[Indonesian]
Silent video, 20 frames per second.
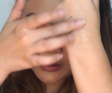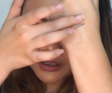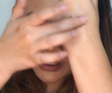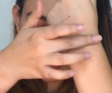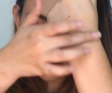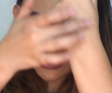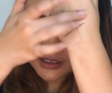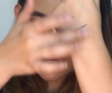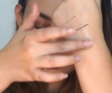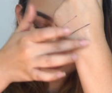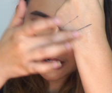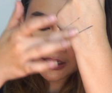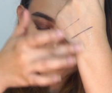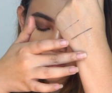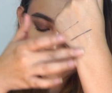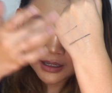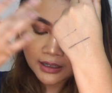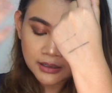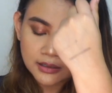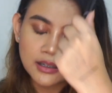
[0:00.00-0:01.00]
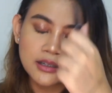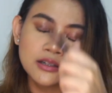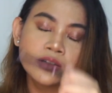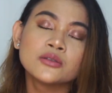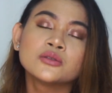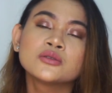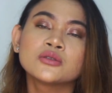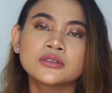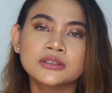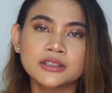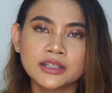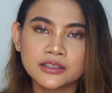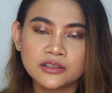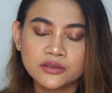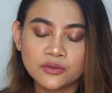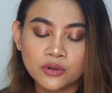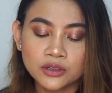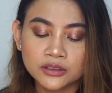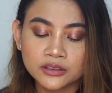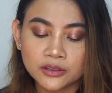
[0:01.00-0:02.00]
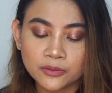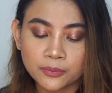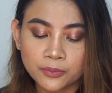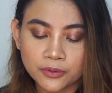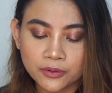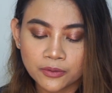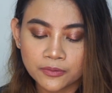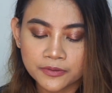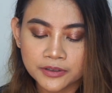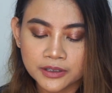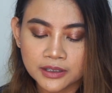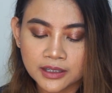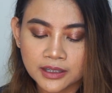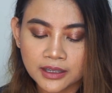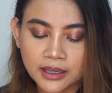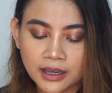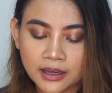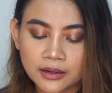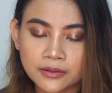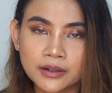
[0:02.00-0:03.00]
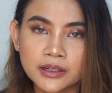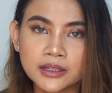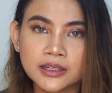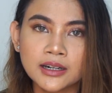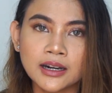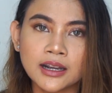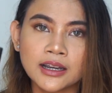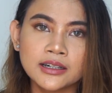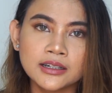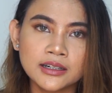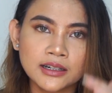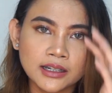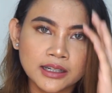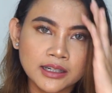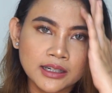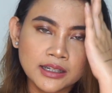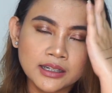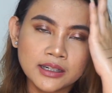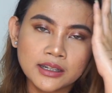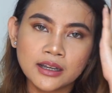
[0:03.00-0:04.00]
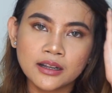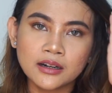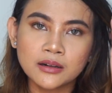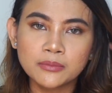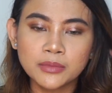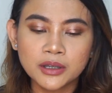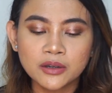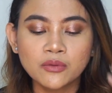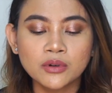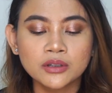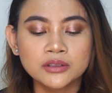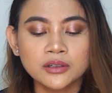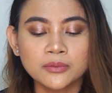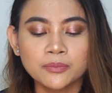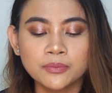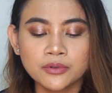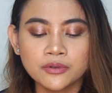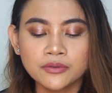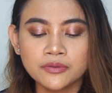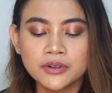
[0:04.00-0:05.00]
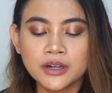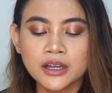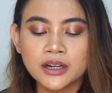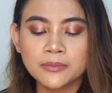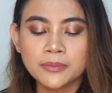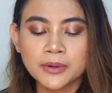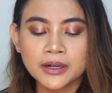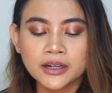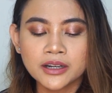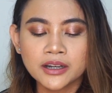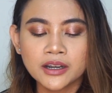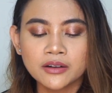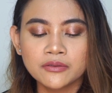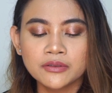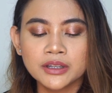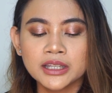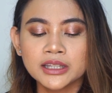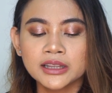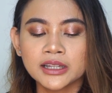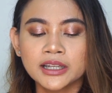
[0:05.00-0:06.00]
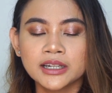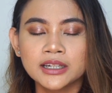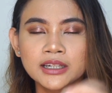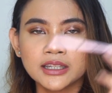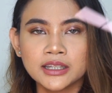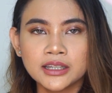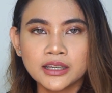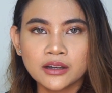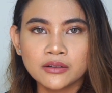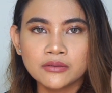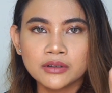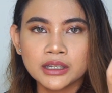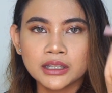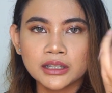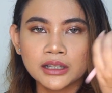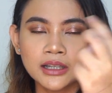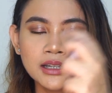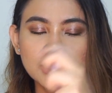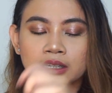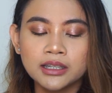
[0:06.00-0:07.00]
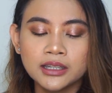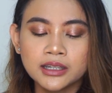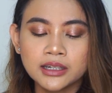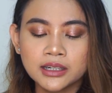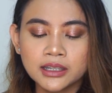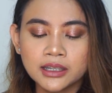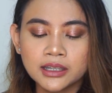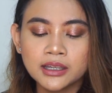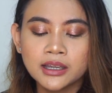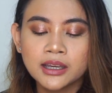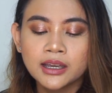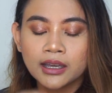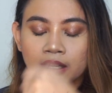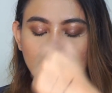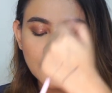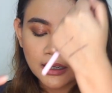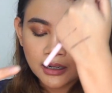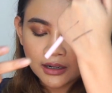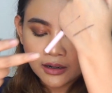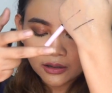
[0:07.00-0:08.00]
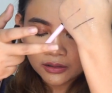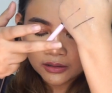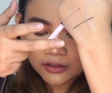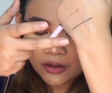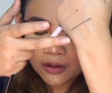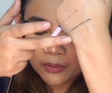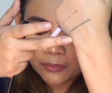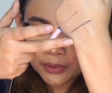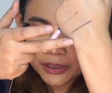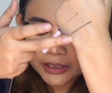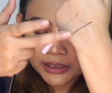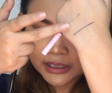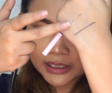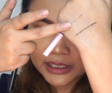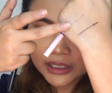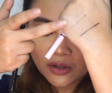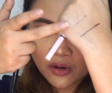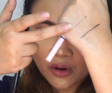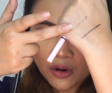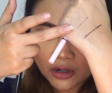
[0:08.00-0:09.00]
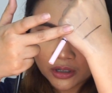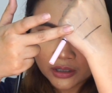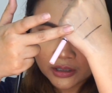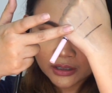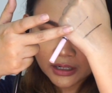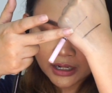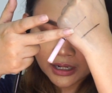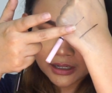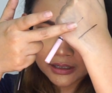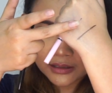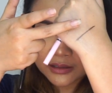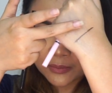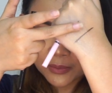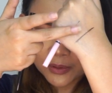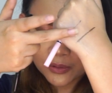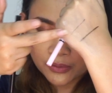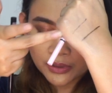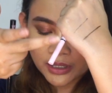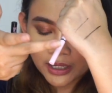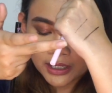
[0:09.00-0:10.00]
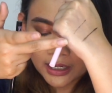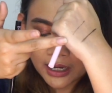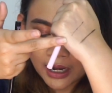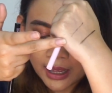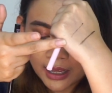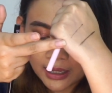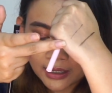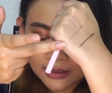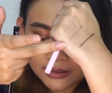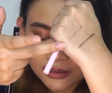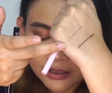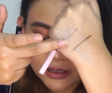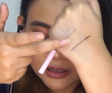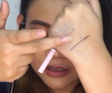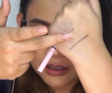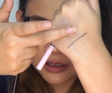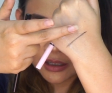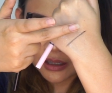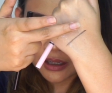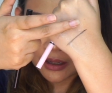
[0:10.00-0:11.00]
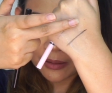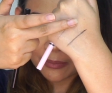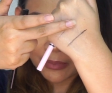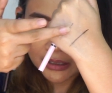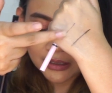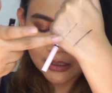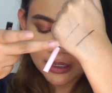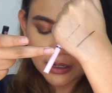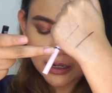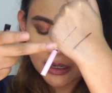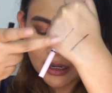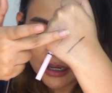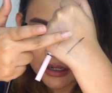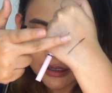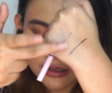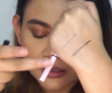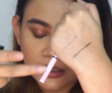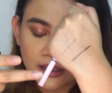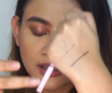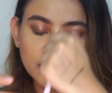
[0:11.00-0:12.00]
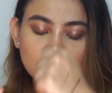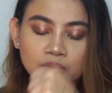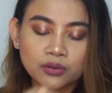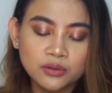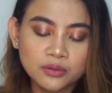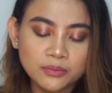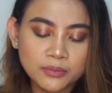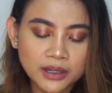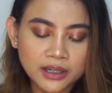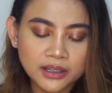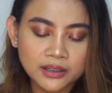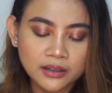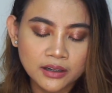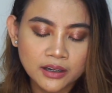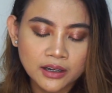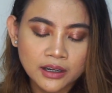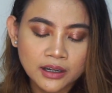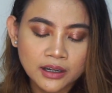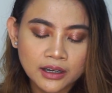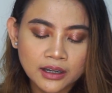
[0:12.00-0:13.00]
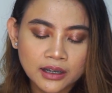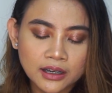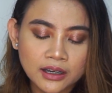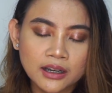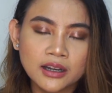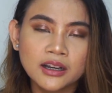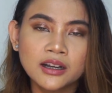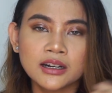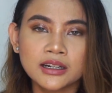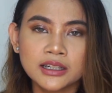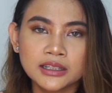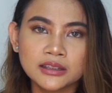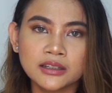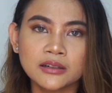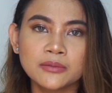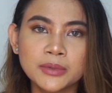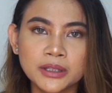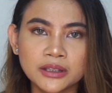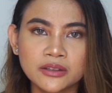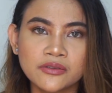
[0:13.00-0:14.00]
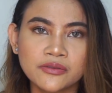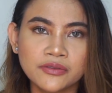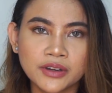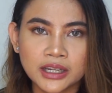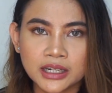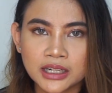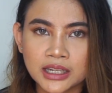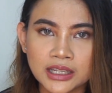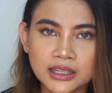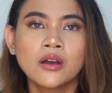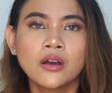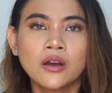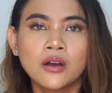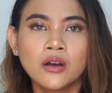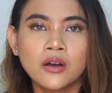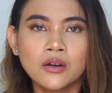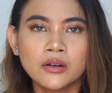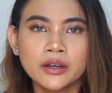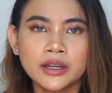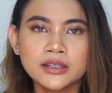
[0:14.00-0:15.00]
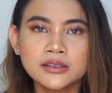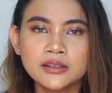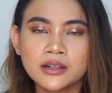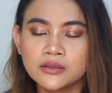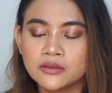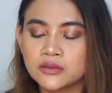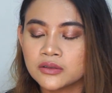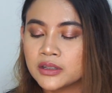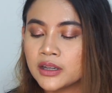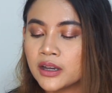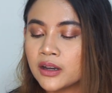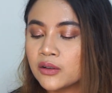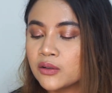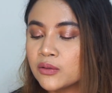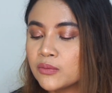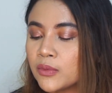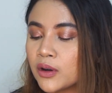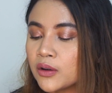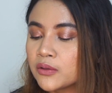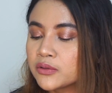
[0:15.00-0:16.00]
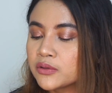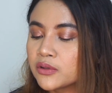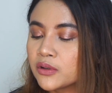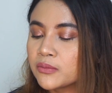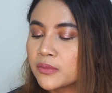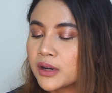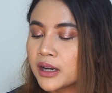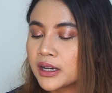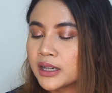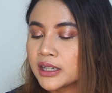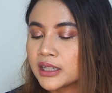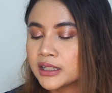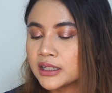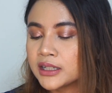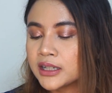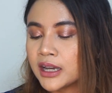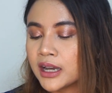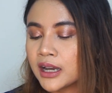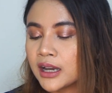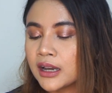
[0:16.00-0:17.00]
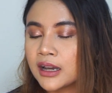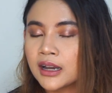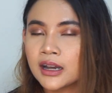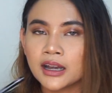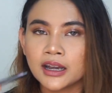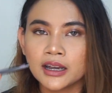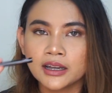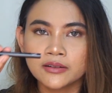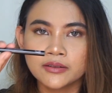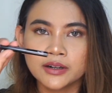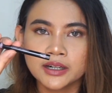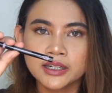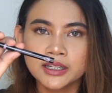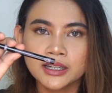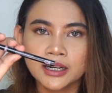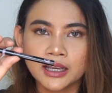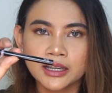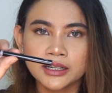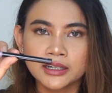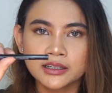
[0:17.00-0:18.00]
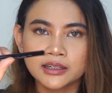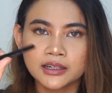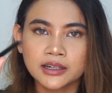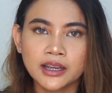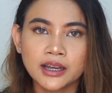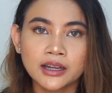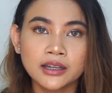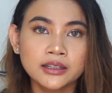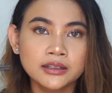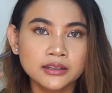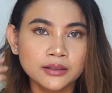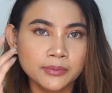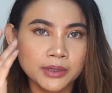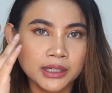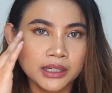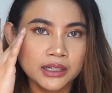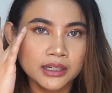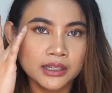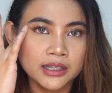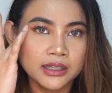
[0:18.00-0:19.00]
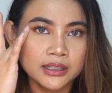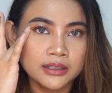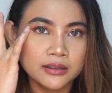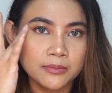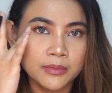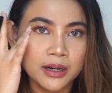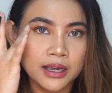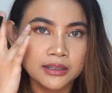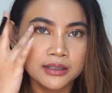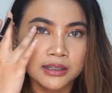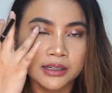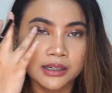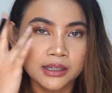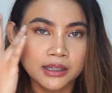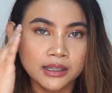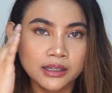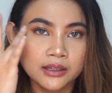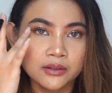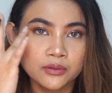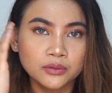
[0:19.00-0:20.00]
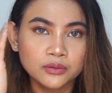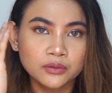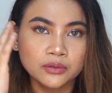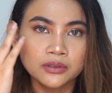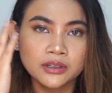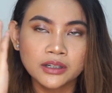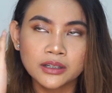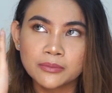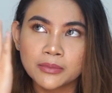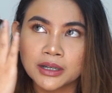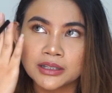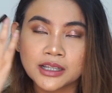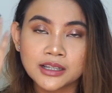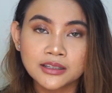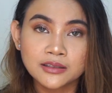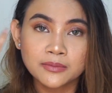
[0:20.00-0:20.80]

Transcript: Oke, dia gak hilang. Jadi untuk tes waterproof, si Eye Ready Liner ini dia lebih waterproof daripada yang Winged Lady. Yang Winged Lady ini not completely gone, gak sepenuhnya hilang. Jadi masih ada garisnya gitu, but a uh, little bit fading. Oke, selanjutnya aku mau cobain yang Eye Ready Liner yang hitam ini di sebelah sini, untuk di mata